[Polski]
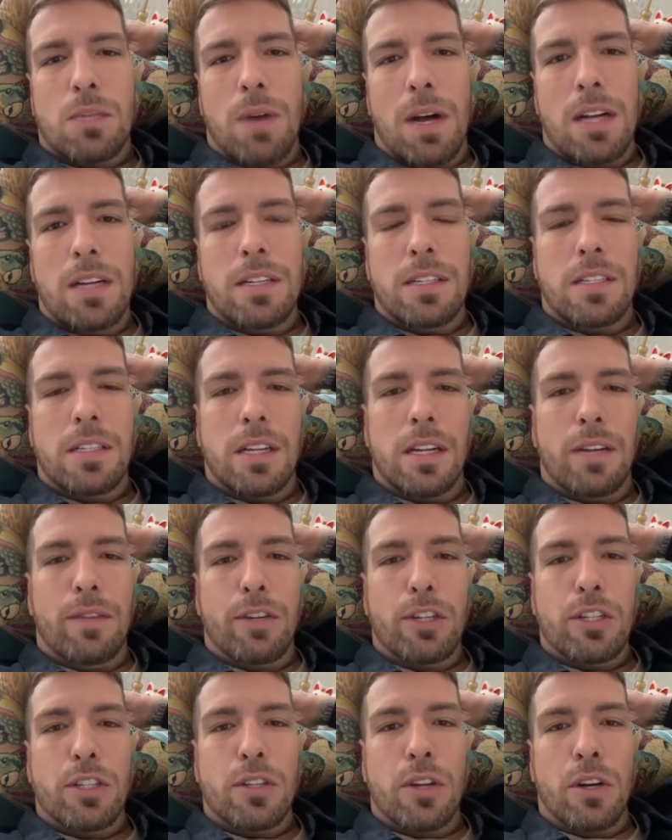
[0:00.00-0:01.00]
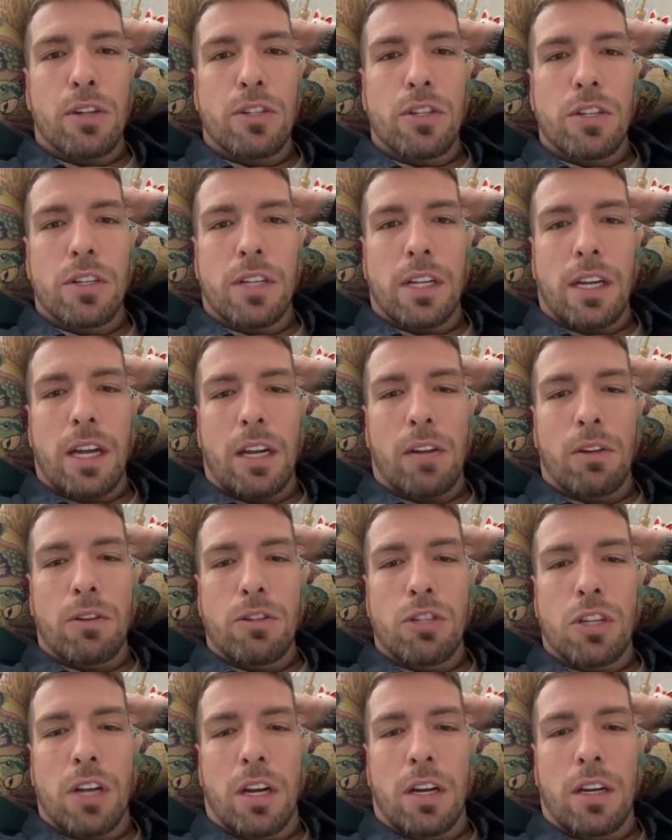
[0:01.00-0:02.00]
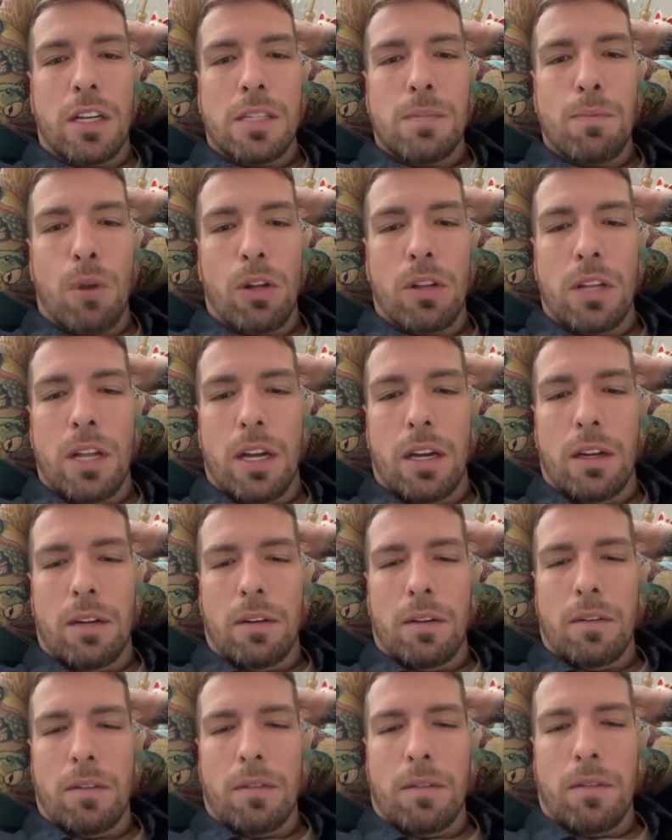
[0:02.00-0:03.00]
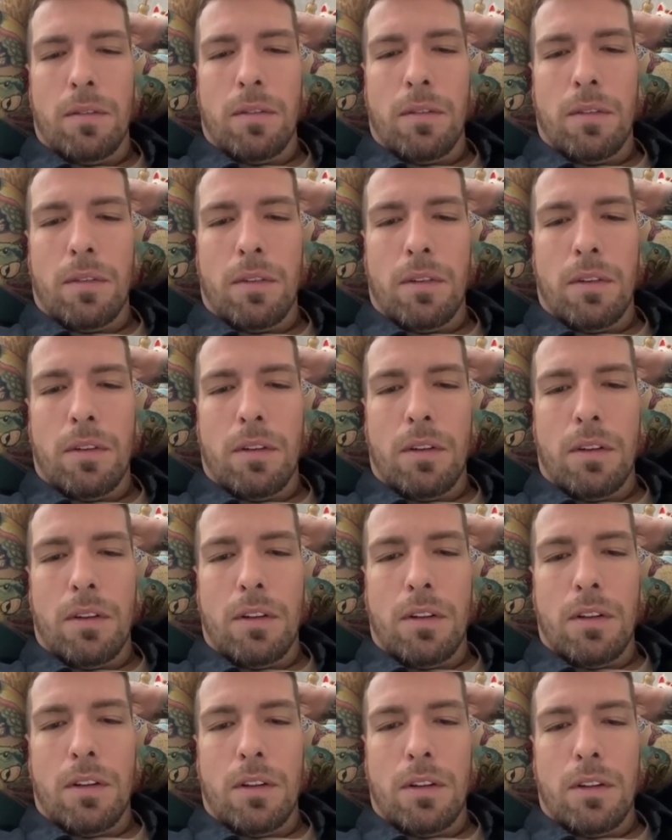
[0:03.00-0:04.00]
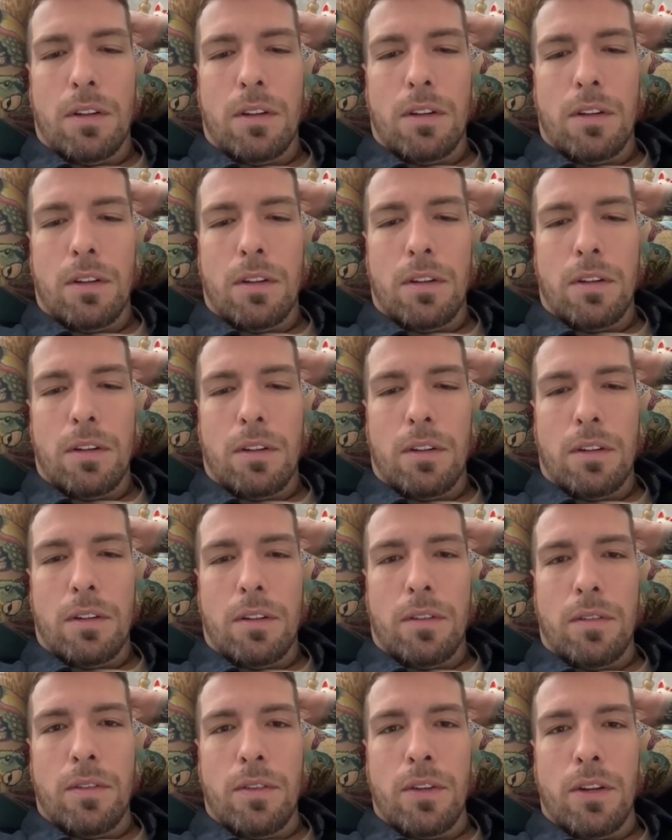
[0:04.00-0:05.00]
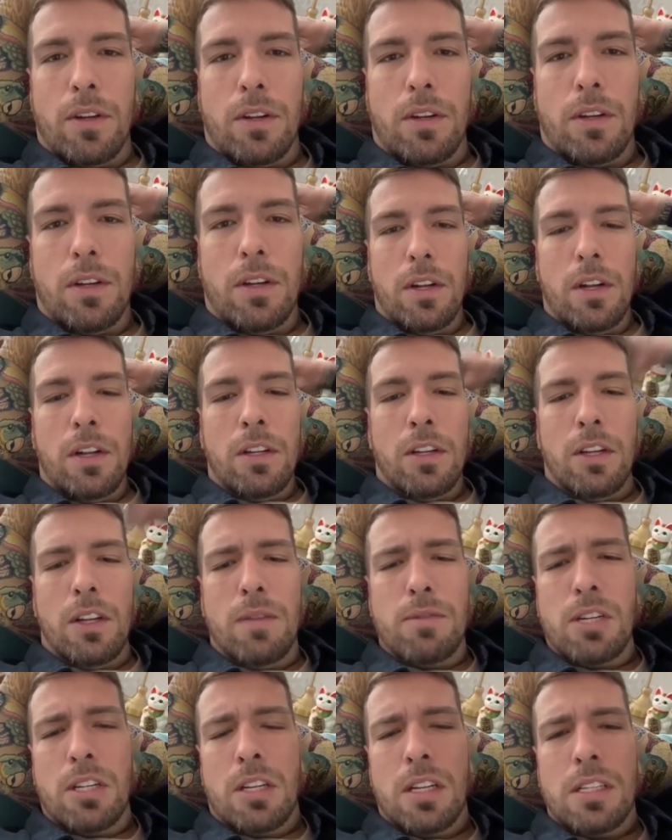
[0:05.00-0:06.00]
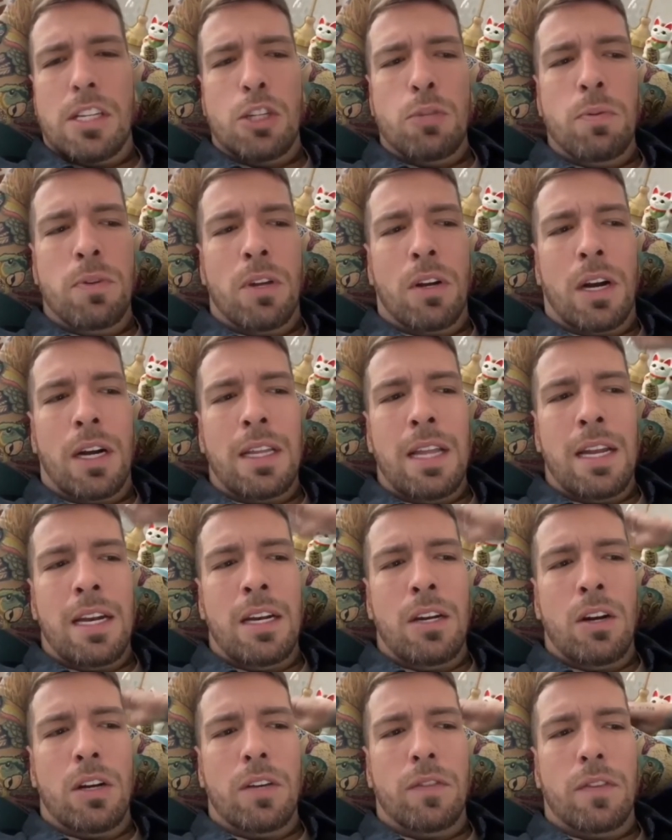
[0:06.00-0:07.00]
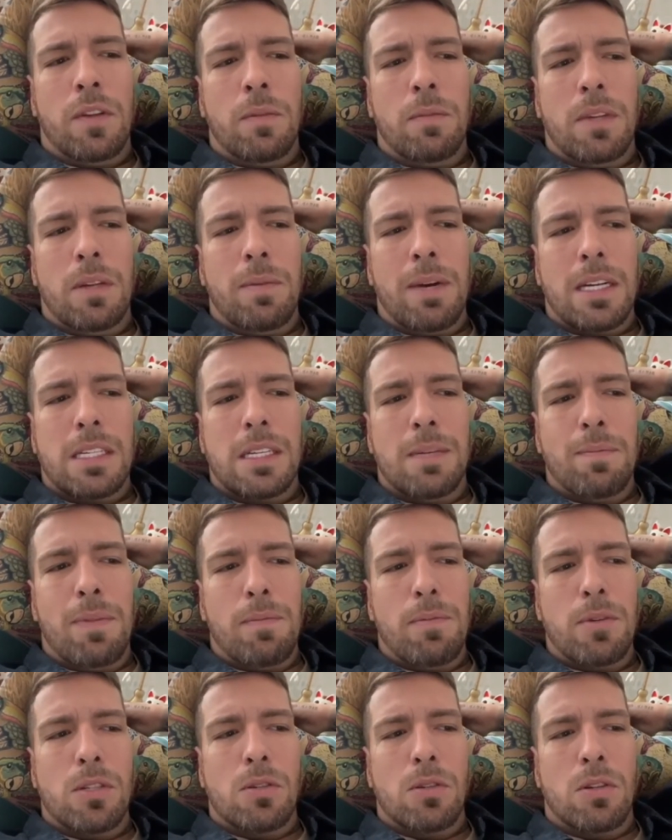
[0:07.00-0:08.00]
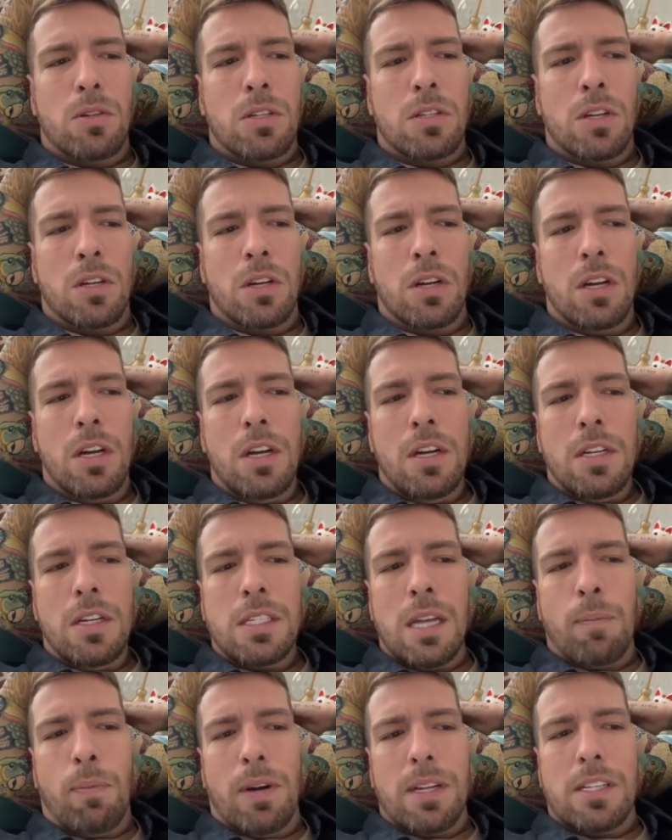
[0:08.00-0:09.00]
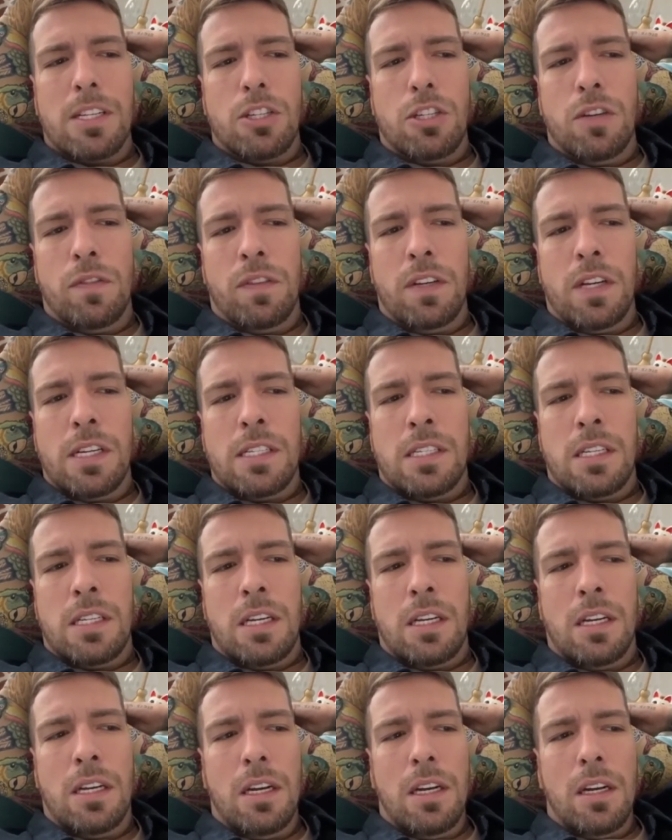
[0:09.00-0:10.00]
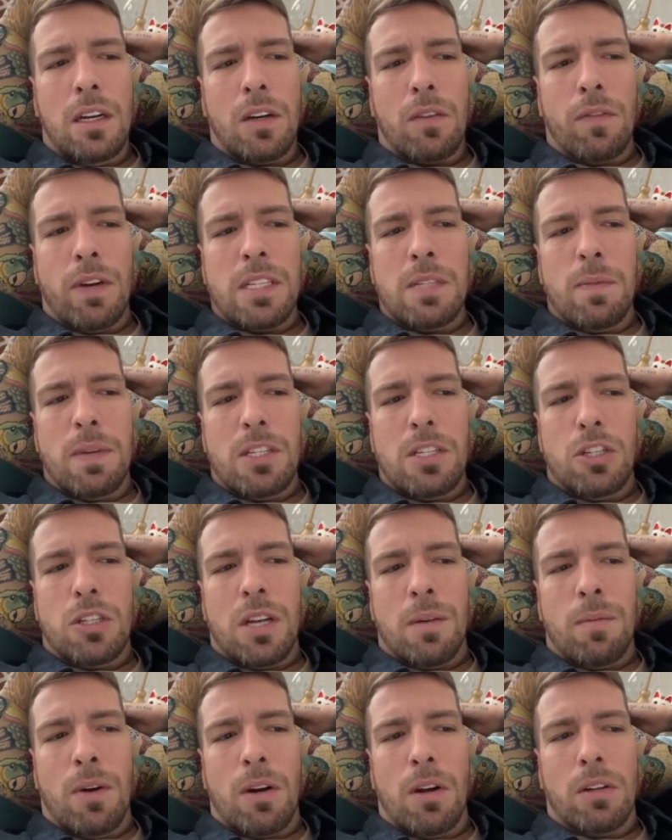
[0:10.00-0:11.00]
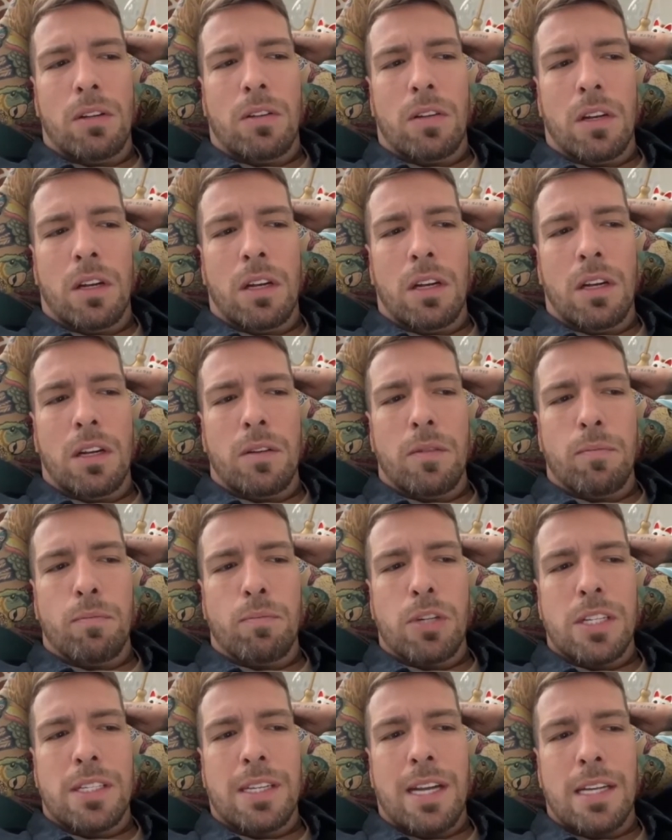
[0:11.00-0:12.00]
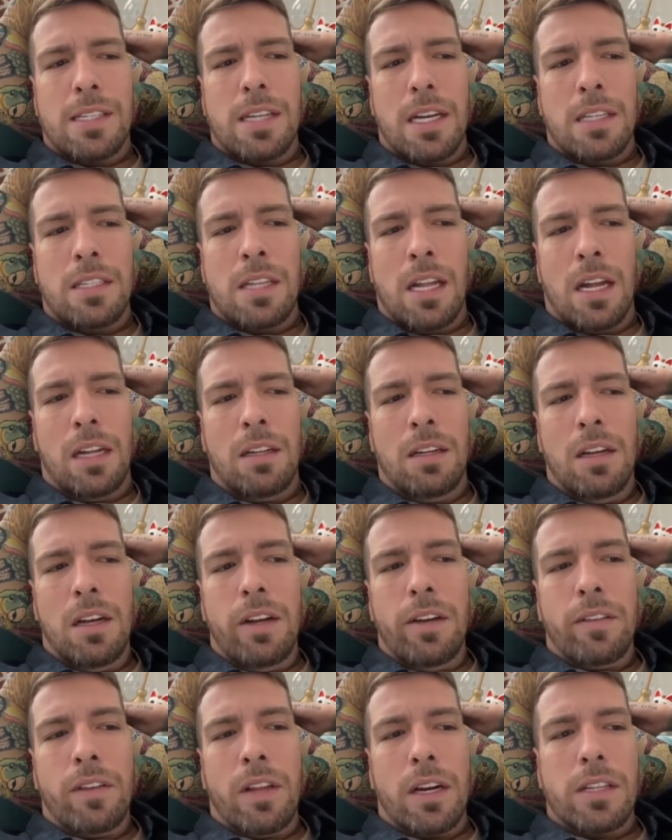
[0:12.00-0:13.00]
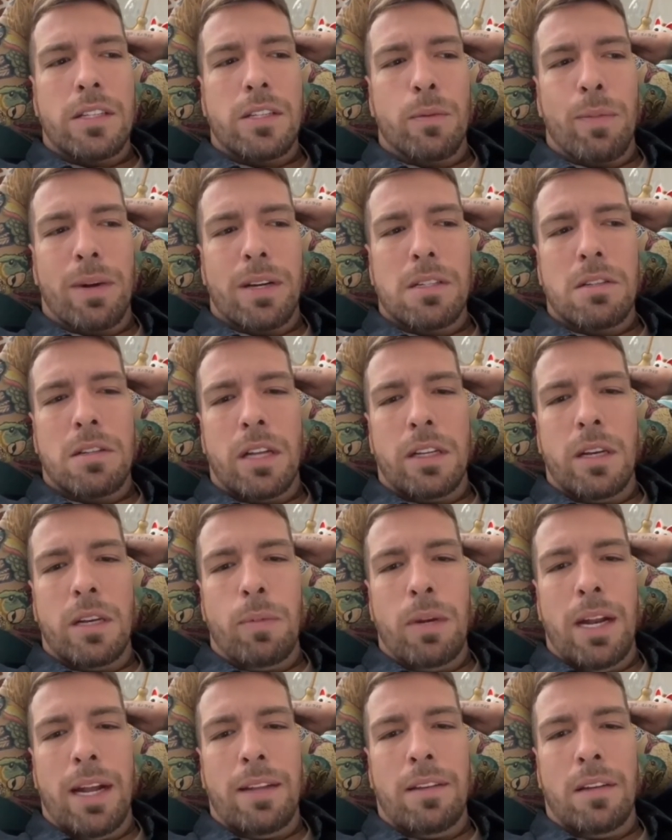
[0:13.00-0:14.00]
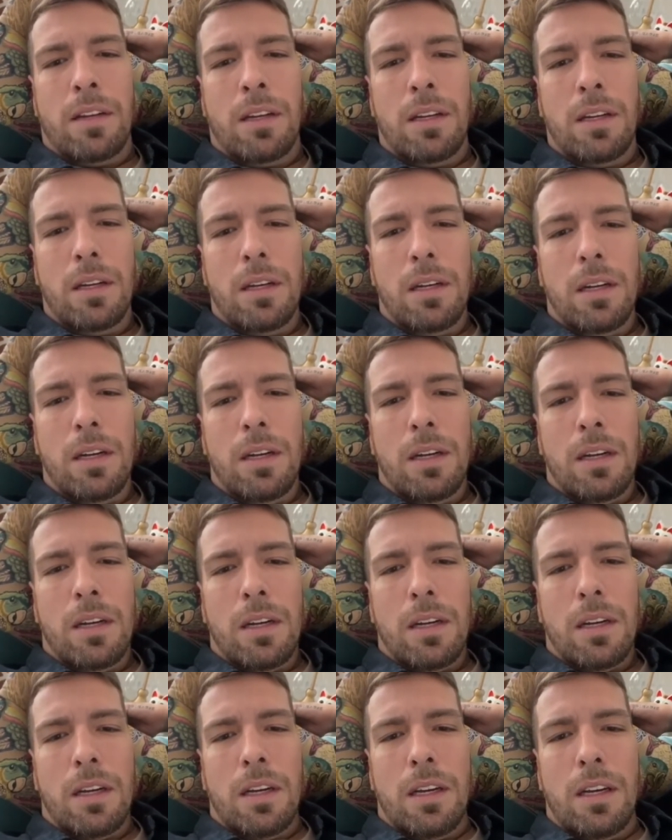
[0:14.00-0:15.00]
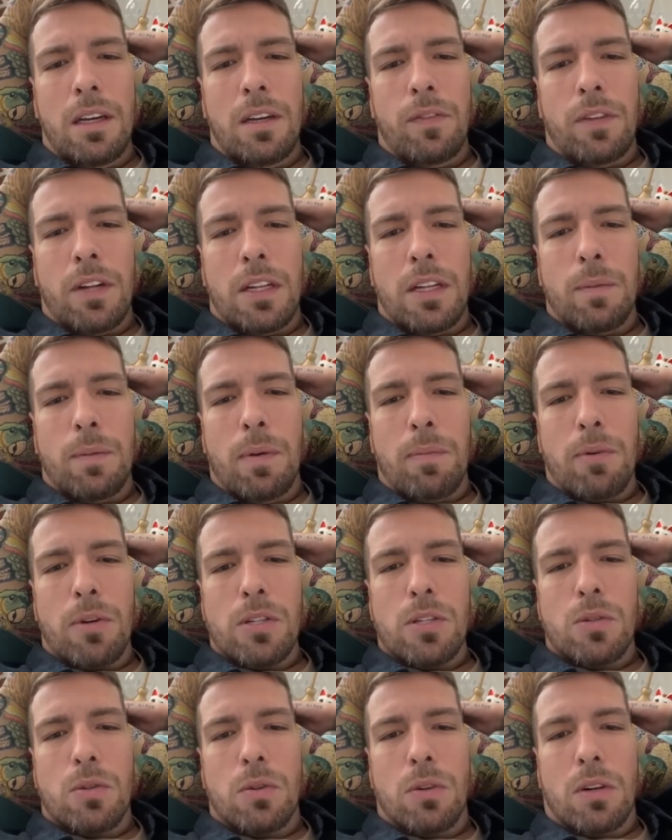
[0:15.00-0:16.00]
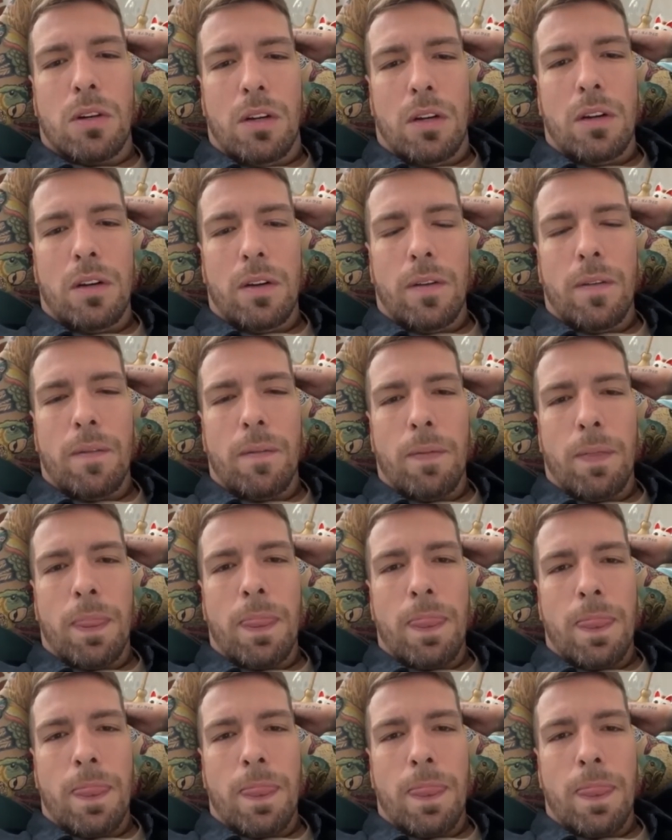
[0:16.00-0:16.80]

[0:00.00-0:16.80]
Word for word: panseksualny styl. Wiesz o co chodzi? Tak jak to tak. dzisiaj tak, jest tak, modne. Tak, tak, tak, no. Tak. No. To mocno... to no dobrze, to jesteśmy dogadane, no i w tym, tym razem po prostu to, co zapłacę ci w Yeezy, wezmę ci samolot e, przez Kazachstan, teraz są bardzo tanie bilety, i wtedy po prostu...